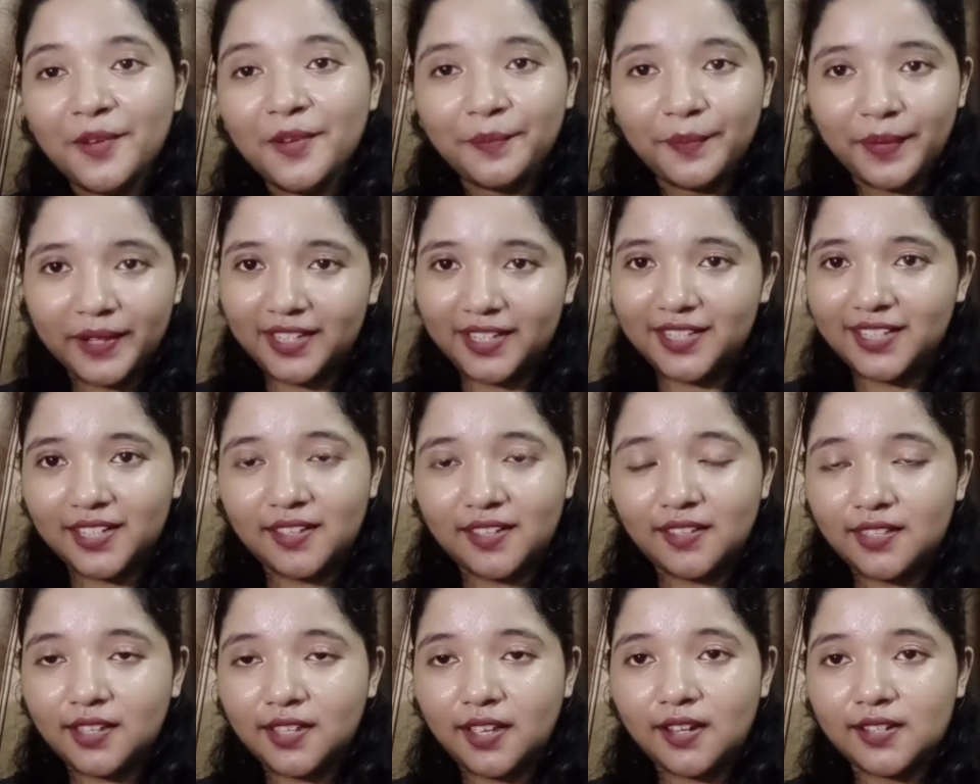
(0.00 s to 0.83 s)

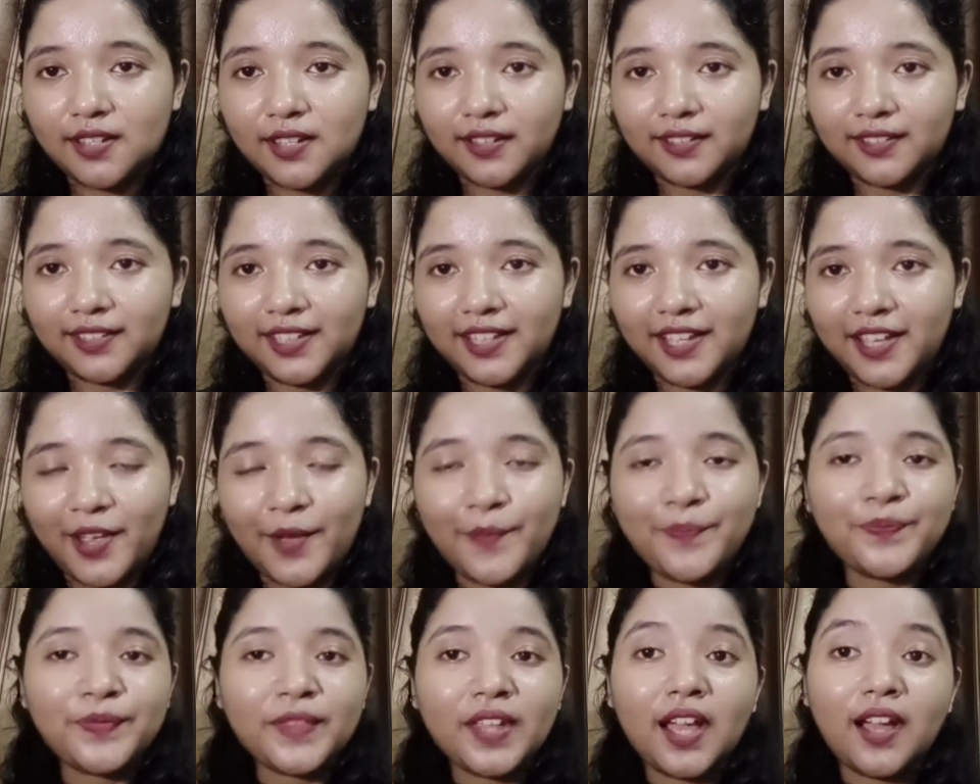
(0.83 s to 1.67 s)
परचेज़ कर सकते हैं
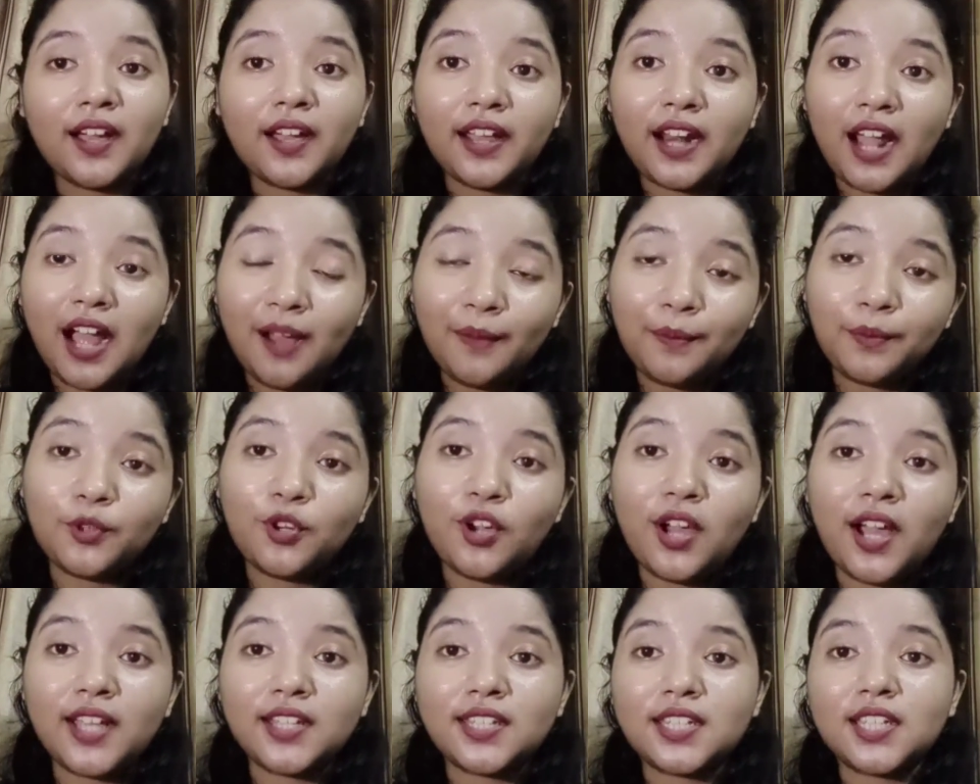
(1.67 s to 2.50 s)
अगर आपको
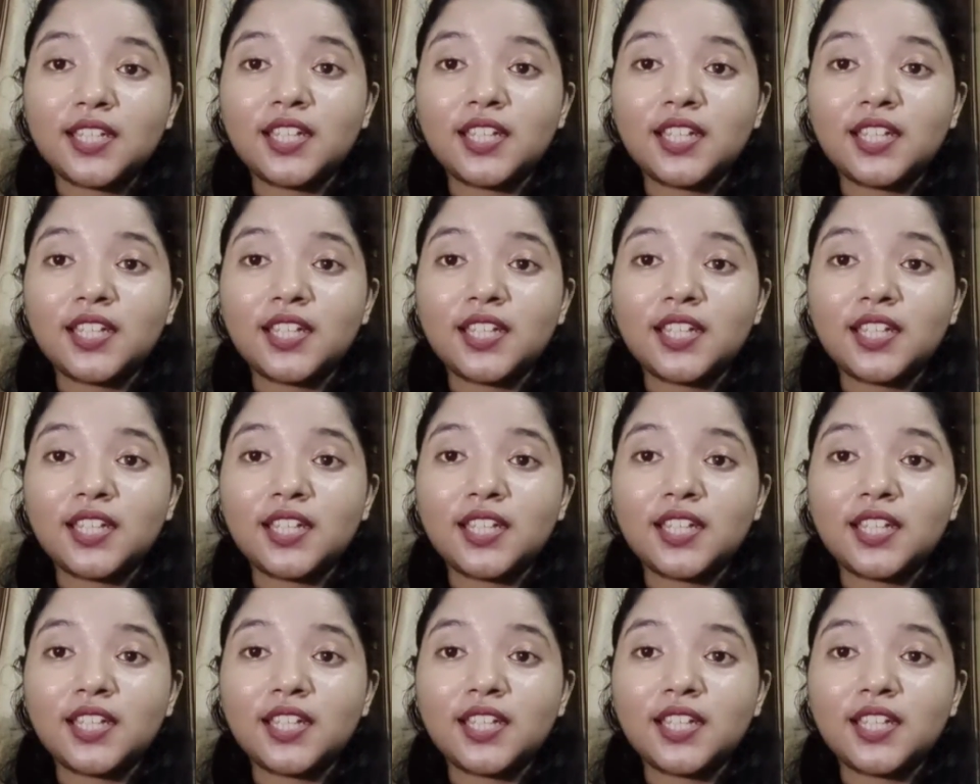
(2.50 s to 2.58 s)
आज